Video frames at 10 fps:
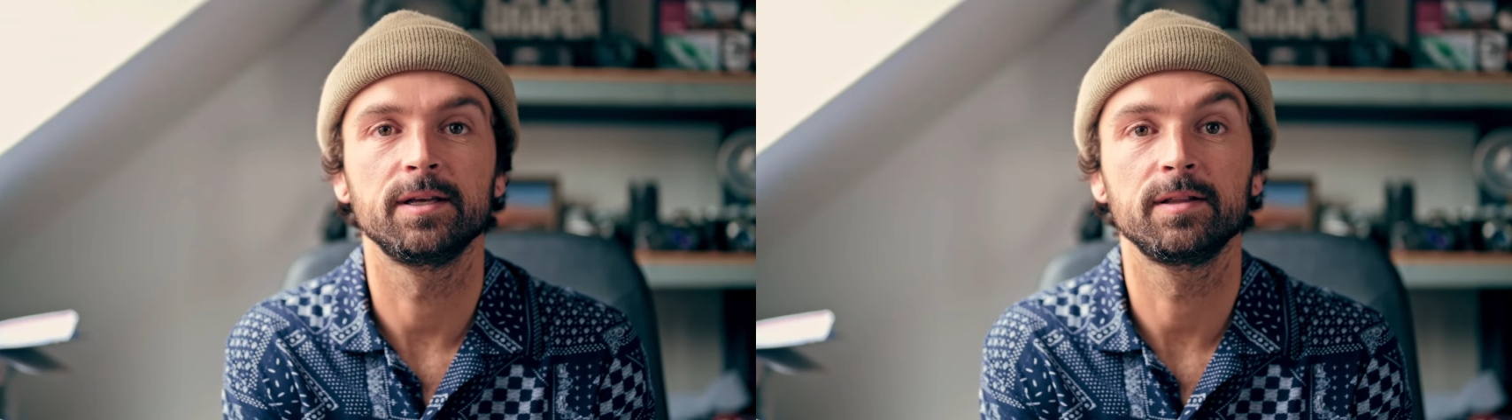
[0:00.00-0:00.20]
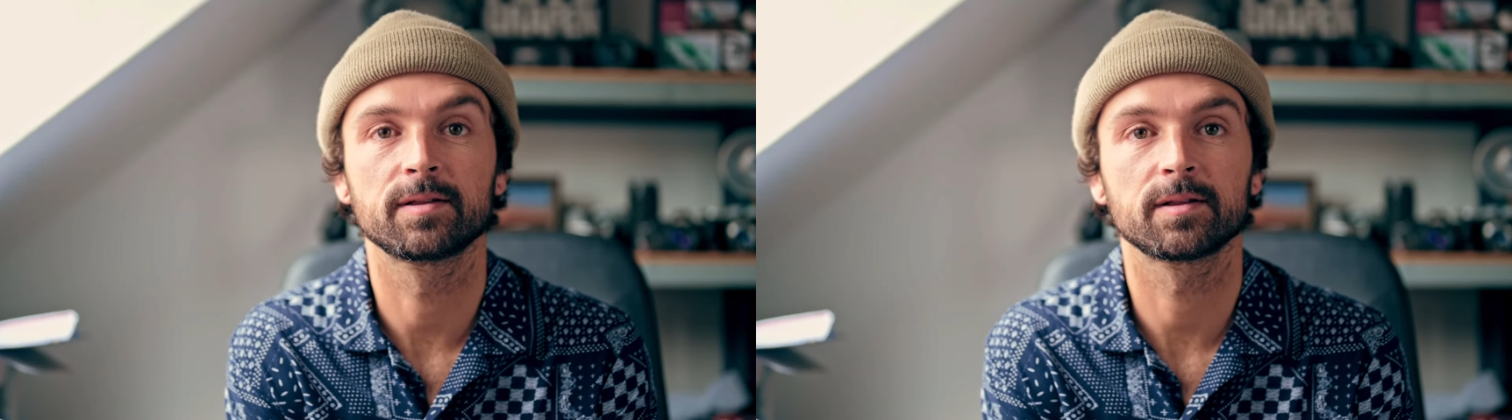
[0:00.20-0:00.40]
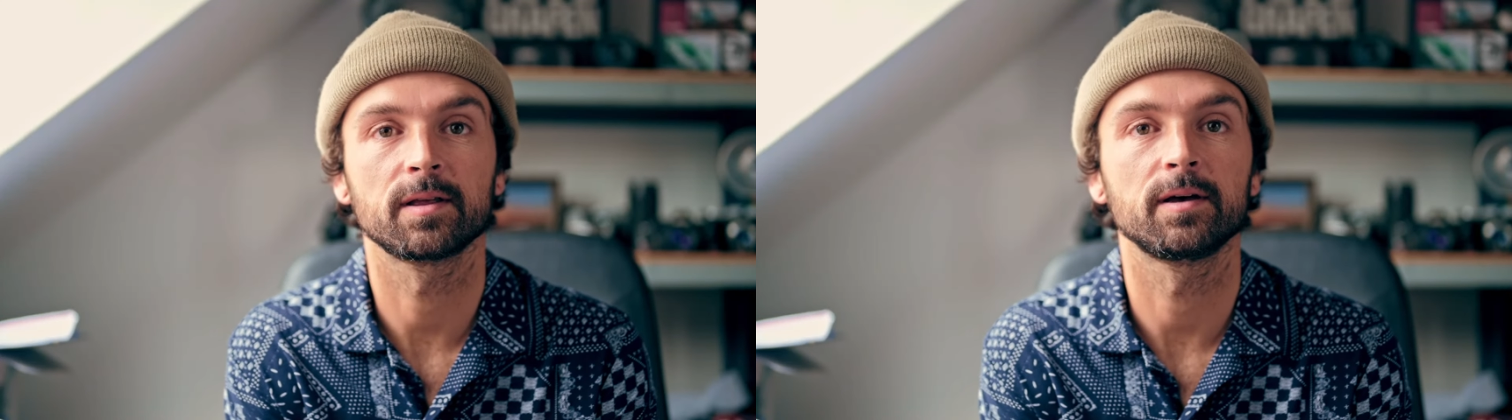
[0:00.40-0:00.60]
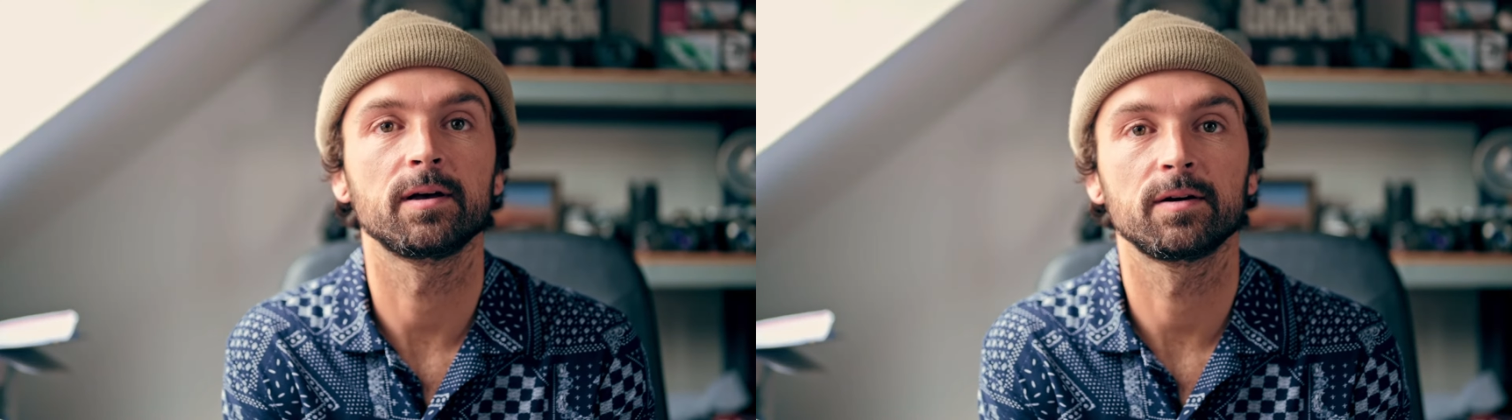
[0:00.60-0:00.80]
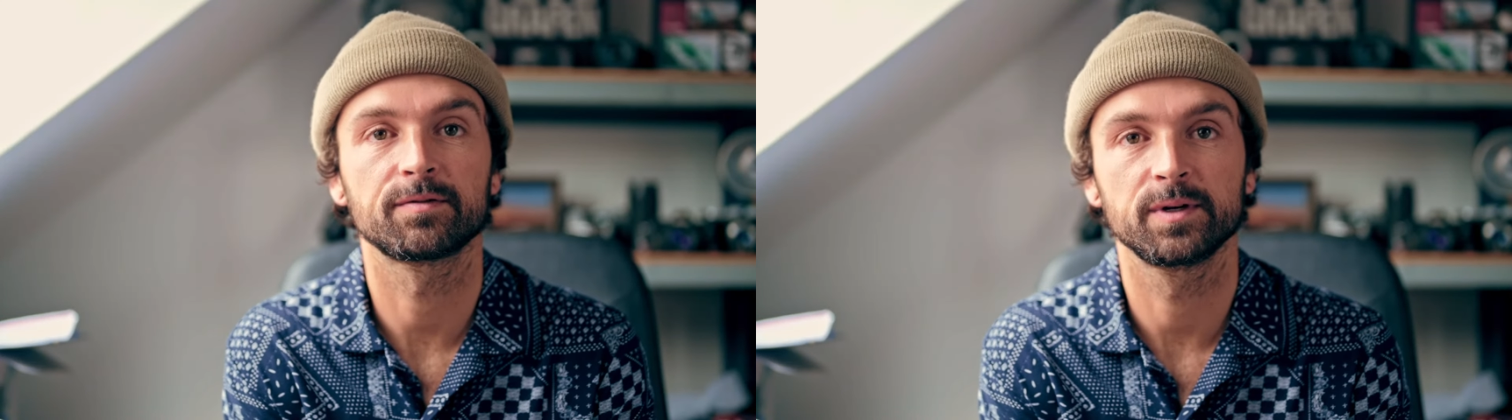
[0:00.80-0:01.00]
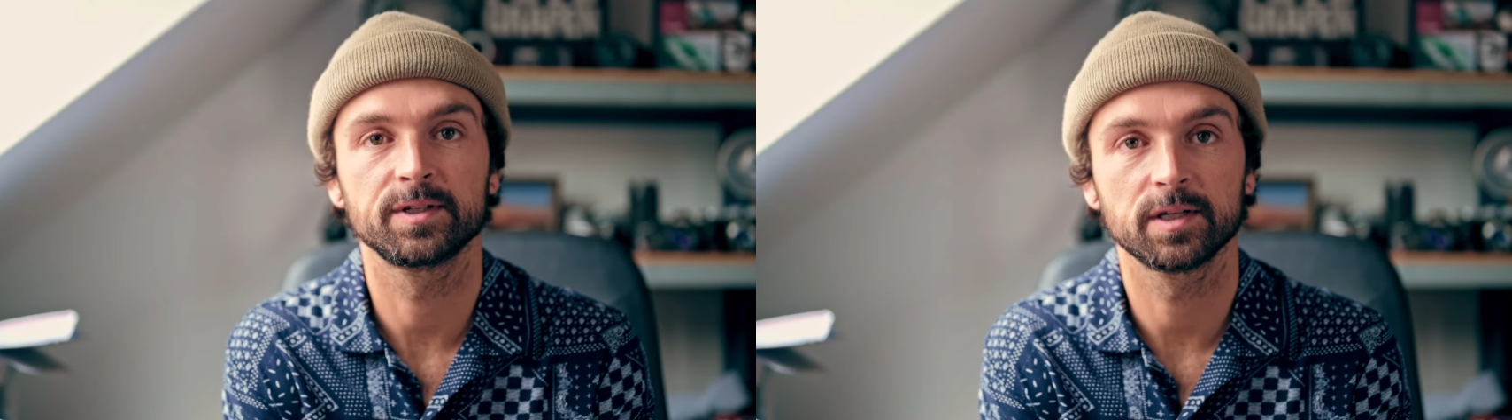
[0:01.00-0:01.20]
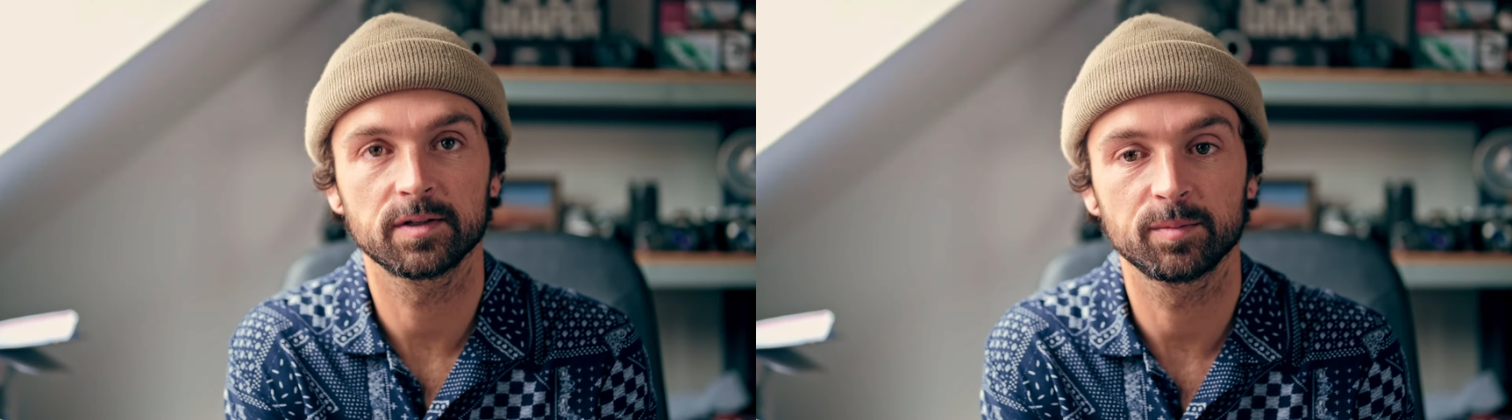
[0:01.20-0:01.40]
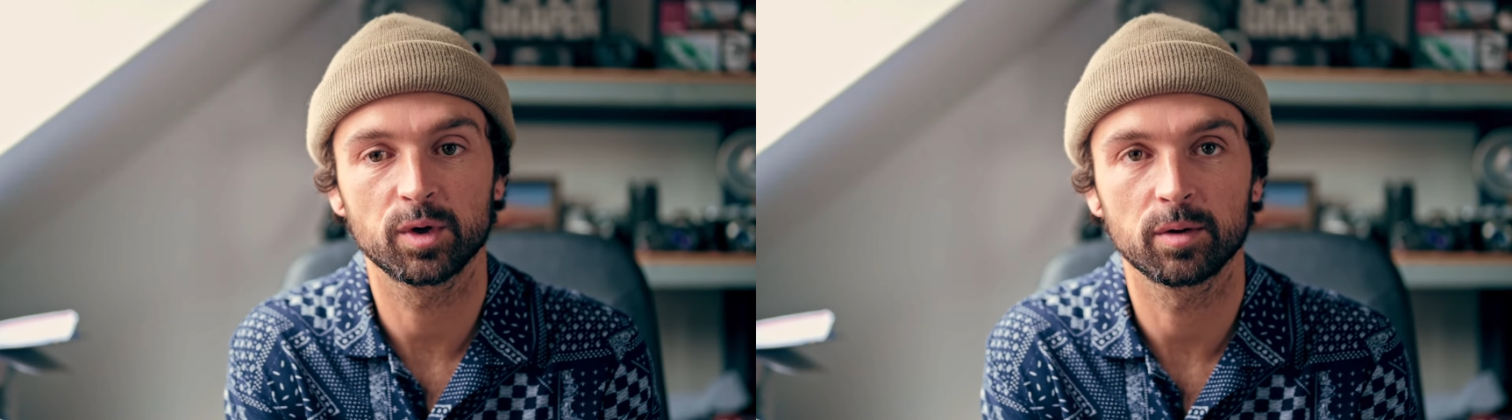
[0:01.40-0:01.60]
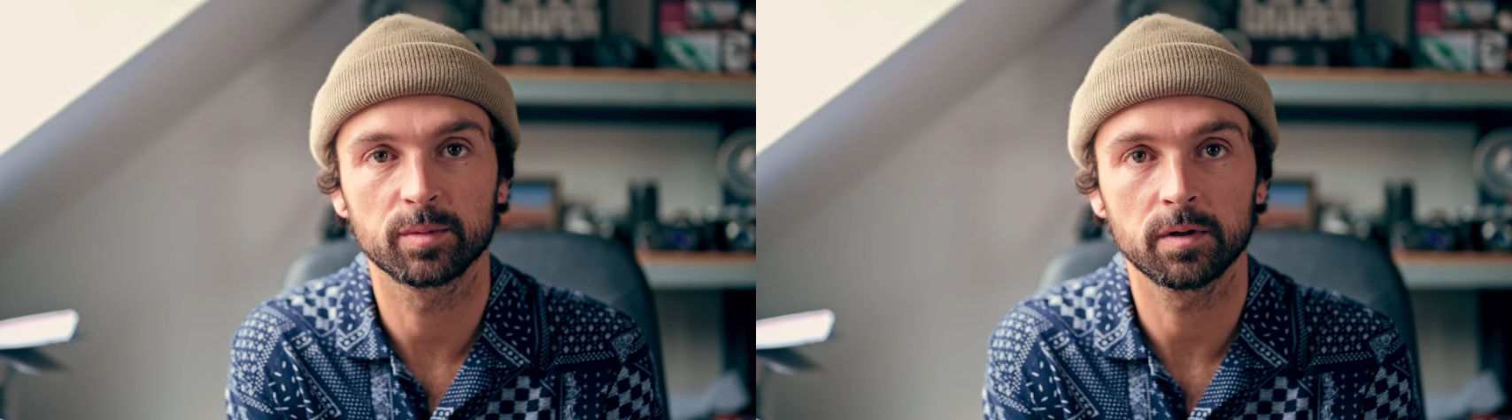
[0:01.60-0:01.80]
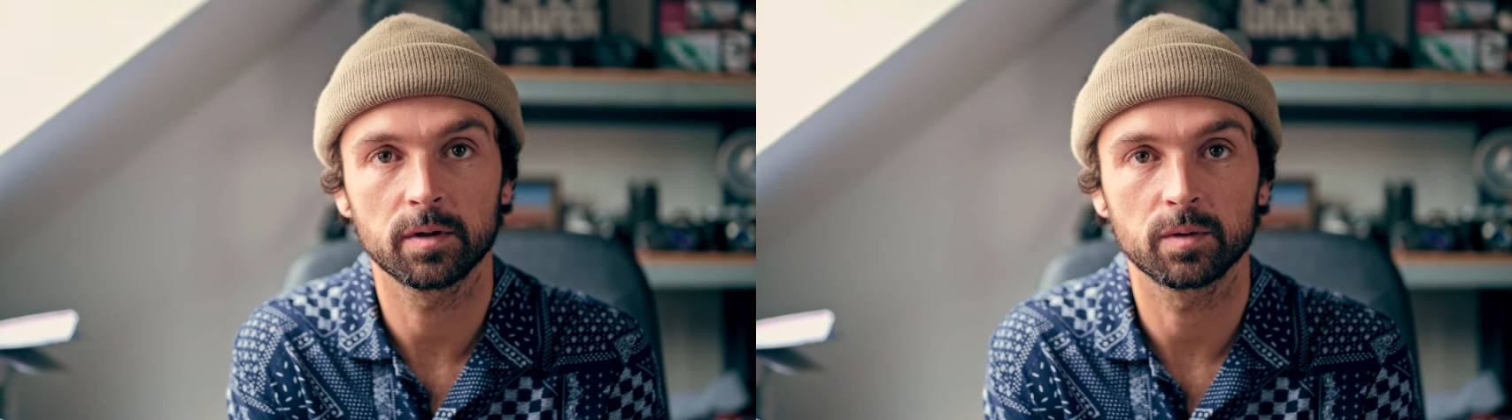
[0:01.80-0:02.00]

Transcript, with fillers: Insta360 bekomme